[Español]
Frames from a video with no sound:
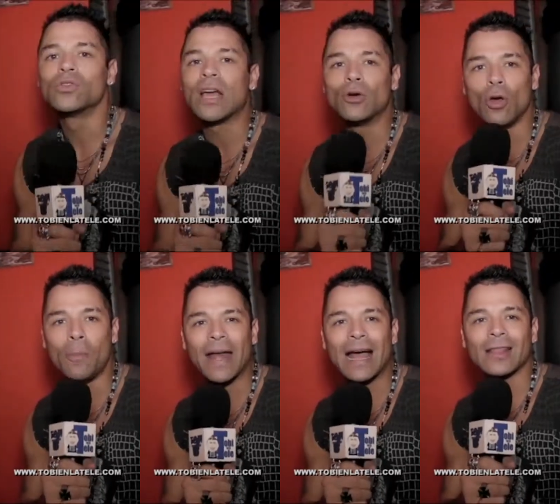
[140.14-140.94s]
Un
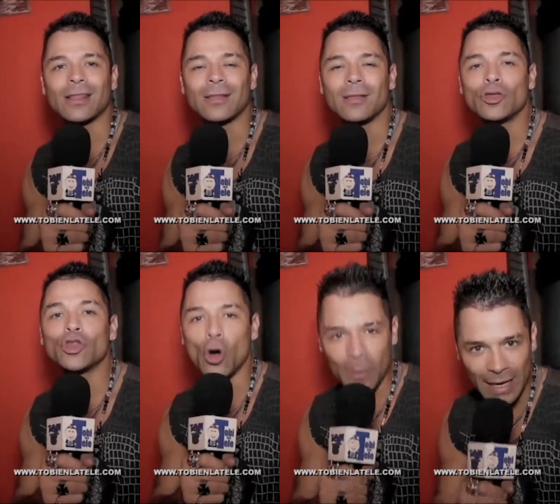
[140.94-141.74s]
saludo para
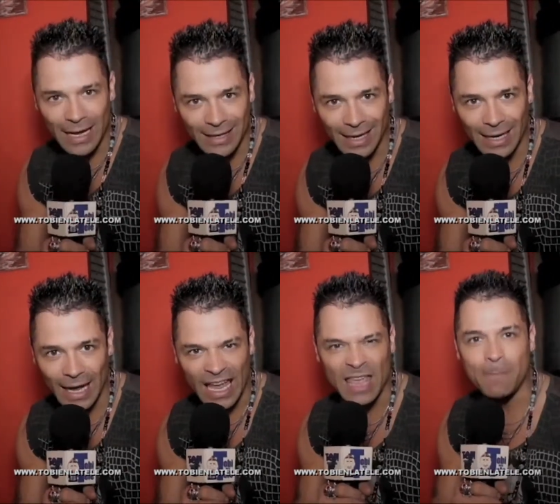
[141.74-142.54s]
Toby en la
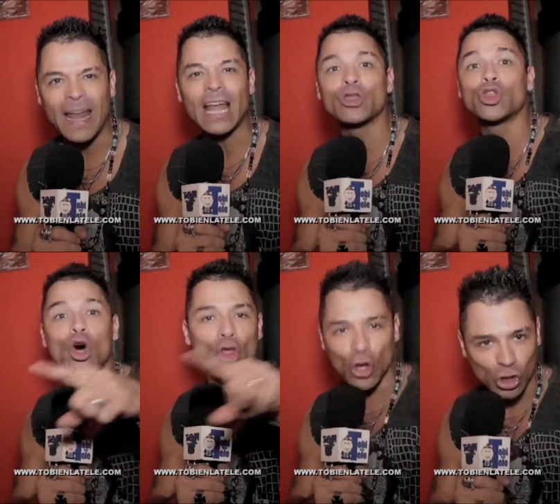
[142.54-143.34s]
tele y para
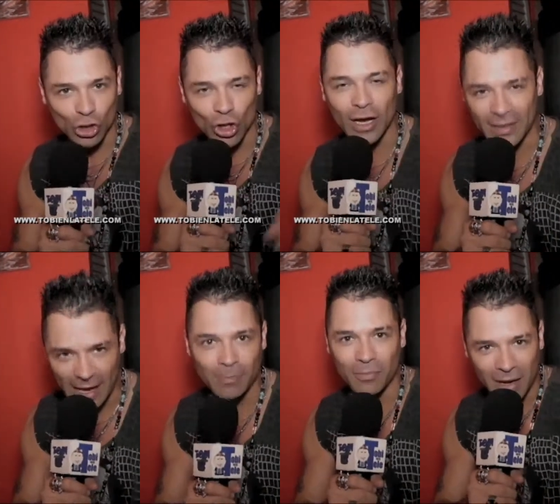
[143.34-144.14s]
todos los que
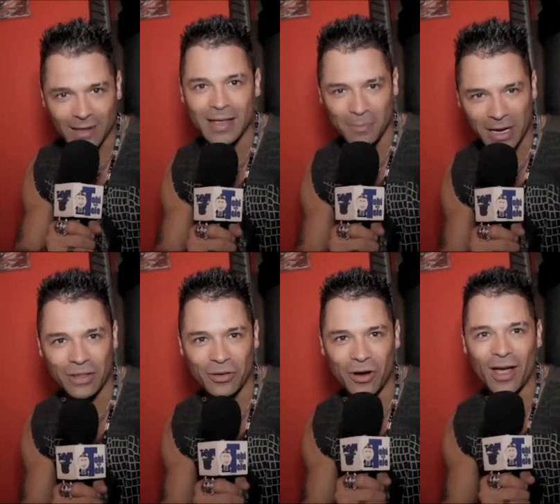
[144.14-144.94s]
están, están
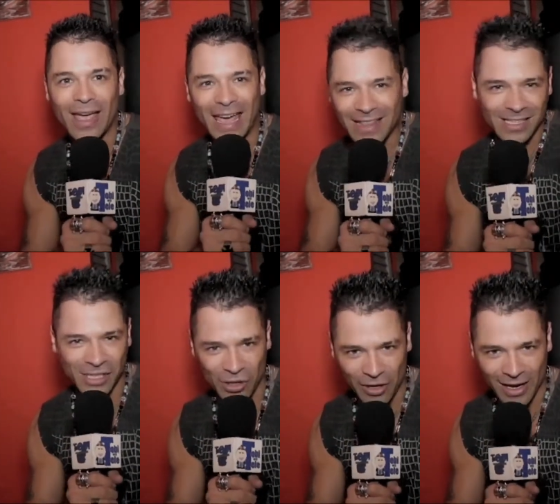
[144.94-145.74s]
mirando esta
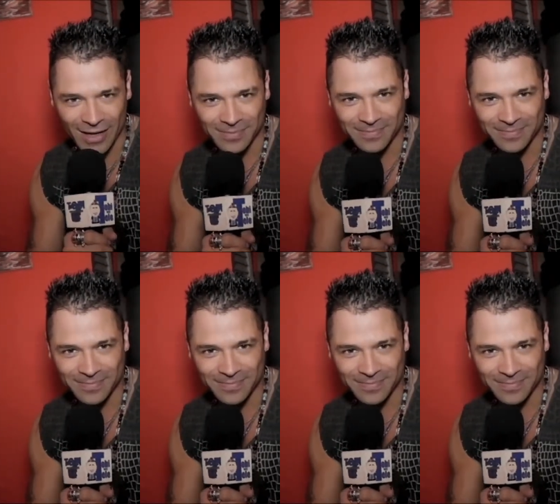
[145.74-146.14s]
sintonía.